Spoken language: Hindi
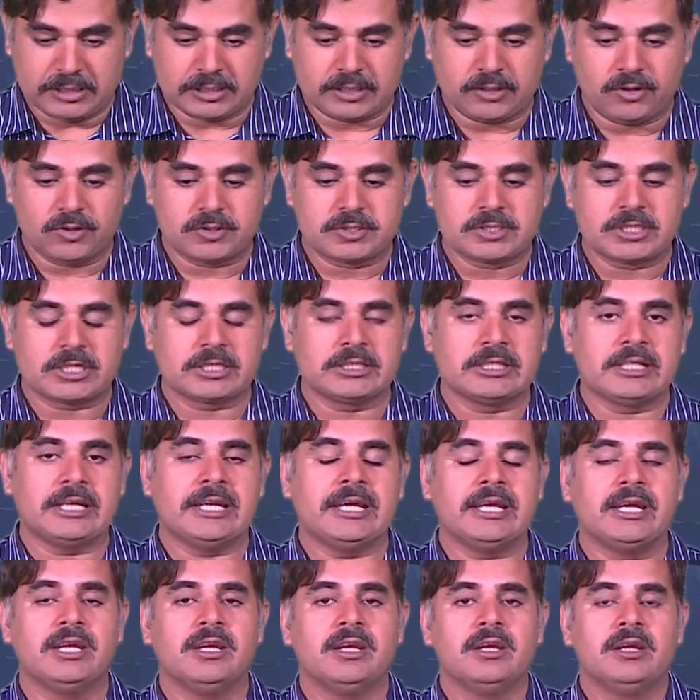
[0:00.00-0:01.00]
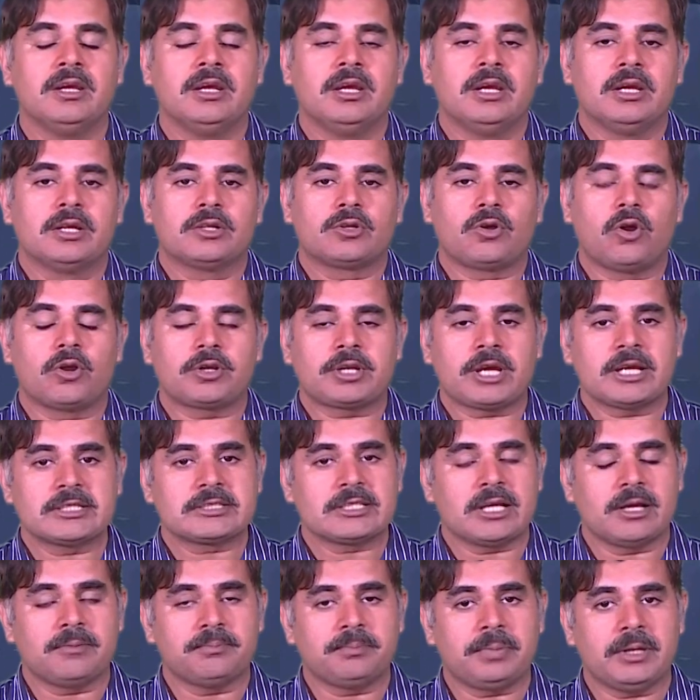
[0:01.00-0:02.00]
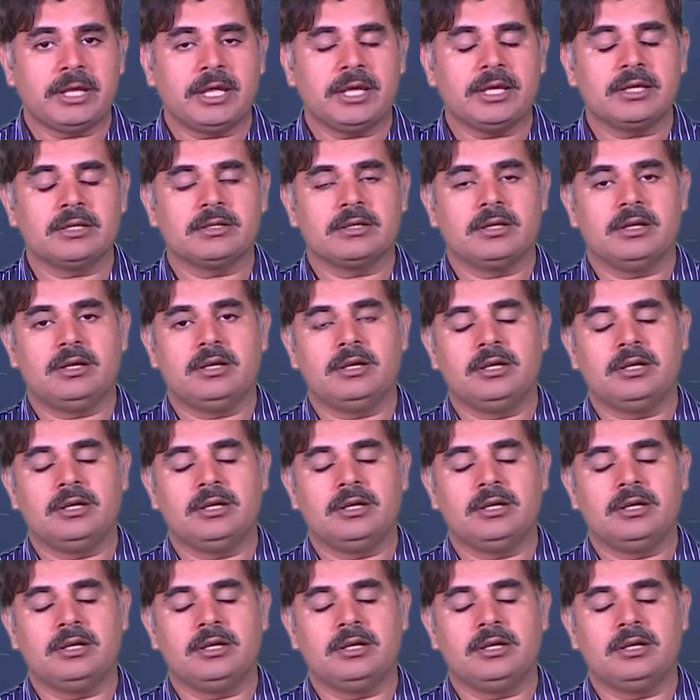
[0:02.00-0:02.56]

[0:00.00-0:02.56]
लेगा और जनरली कोटा सैम्पलिंग